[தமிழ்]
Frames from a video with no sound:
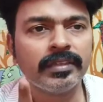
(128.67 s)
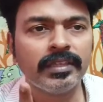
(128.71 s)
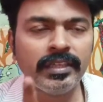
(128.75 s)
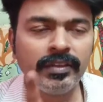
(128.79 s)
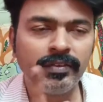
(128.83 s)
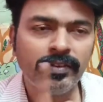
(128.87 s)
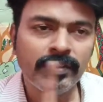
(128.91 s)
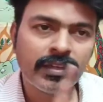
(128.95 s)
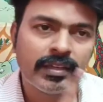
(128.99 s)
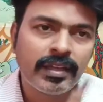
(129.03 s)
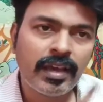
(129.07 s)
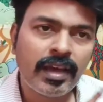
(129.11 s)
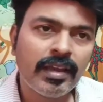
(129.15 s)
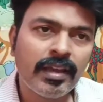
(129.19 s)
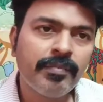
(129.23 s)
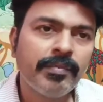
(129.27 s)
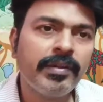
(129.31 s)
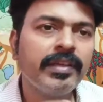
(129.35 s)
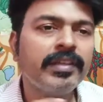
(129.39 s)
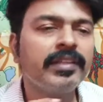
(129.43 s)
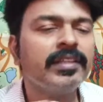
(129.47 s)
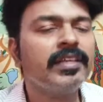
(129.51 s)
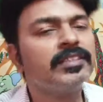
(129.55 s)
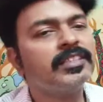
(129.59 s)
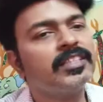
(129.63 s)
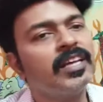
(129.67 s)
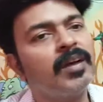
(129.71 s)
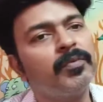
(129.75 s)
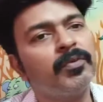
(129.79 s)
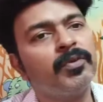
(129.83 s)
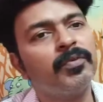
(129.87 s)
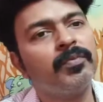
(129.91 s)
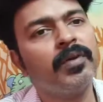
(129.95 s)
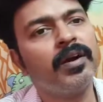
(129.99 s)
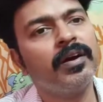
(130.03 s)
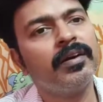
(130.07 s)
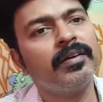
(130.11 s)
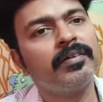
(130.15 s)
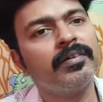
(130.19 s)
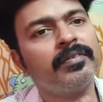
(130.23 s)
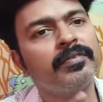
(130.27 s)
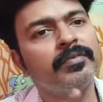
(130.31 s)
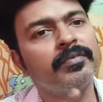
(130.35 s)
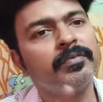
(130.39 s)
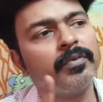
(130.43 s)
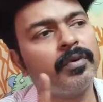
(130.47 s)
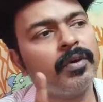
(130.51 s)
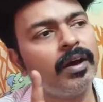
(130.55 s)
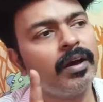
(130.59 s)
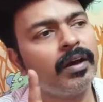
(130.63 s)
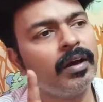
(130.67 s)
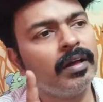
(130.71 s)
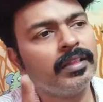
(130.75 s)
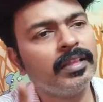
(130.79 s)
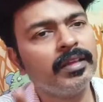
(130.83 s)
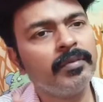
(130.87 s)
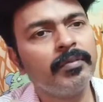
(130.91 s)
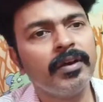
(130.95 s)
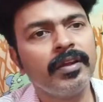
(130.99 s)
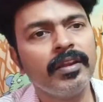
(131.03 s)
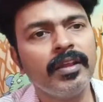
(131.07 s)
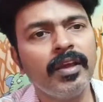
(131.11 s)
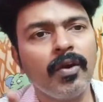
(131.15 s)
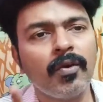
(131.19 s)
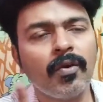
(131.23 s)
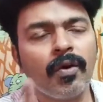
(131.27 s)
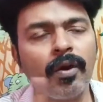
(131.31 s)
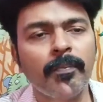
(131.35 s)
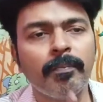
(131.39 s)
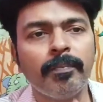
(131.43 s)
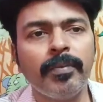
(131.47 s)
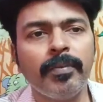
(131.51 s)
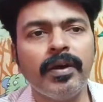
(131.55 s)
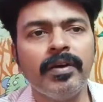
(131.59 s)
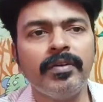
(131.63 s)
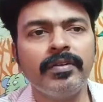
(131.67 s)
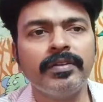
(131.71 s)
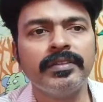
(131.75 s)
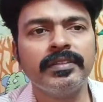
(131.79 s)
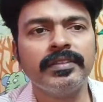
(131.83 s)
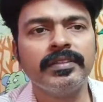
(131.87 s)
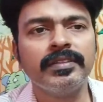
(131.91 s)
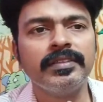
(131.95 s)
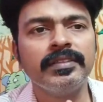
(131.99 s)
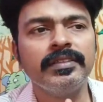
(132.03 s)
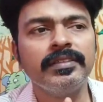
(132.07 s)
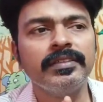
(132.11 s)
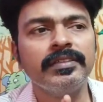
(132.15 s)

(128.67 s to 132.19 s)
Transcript: ஈவினிங் நாலு மணிக்கு தான் சாப்பிடுமா அதே மாதிரி அவங்க அப்பா வந்துட்டு